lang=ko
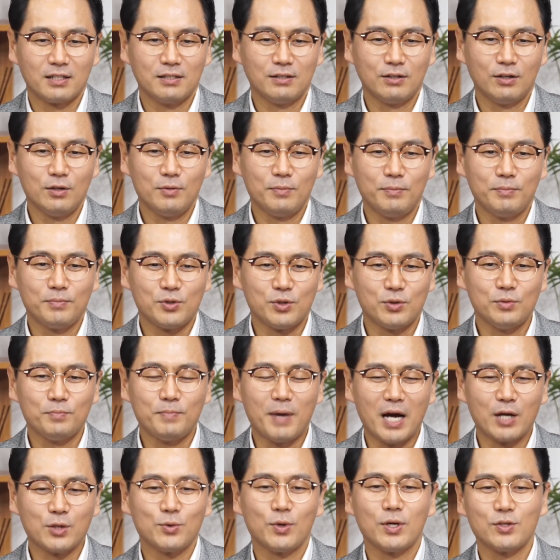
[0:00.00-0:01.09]
그걸 좀
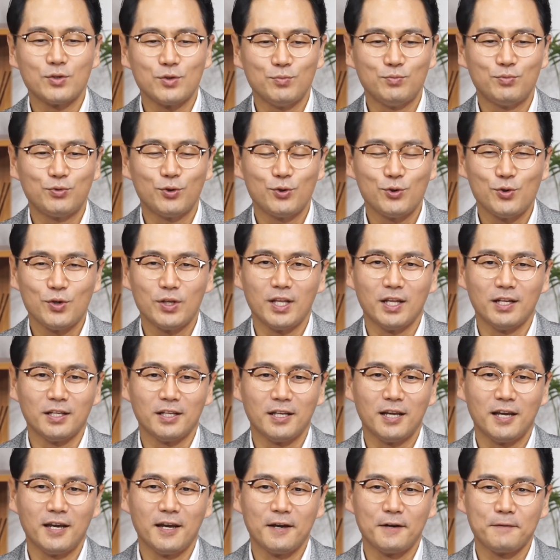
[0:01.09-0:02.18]
방송에서 좀 풀어줘야 되는
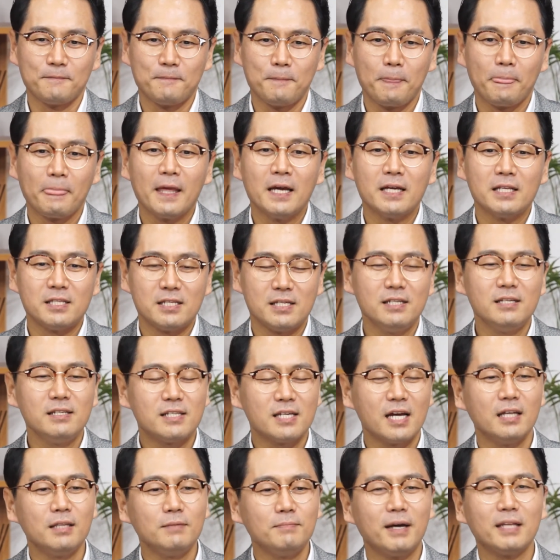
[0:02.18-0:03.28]
게
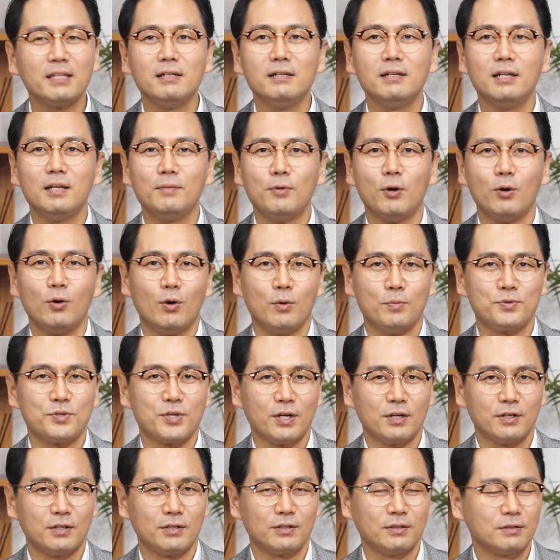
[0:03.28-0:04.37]
칭찬받을 일이 별로
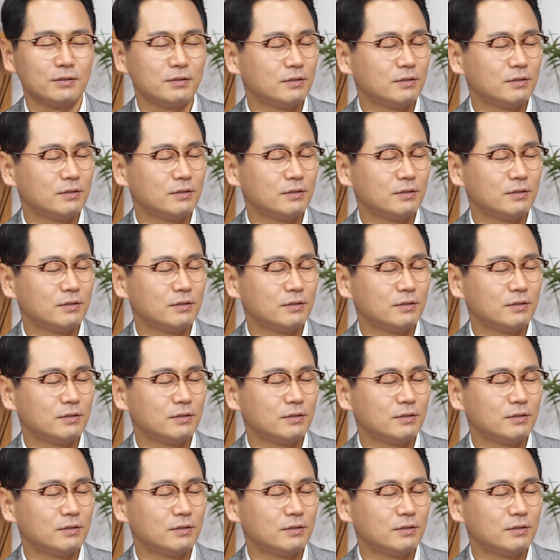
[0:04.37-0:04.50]
없어요.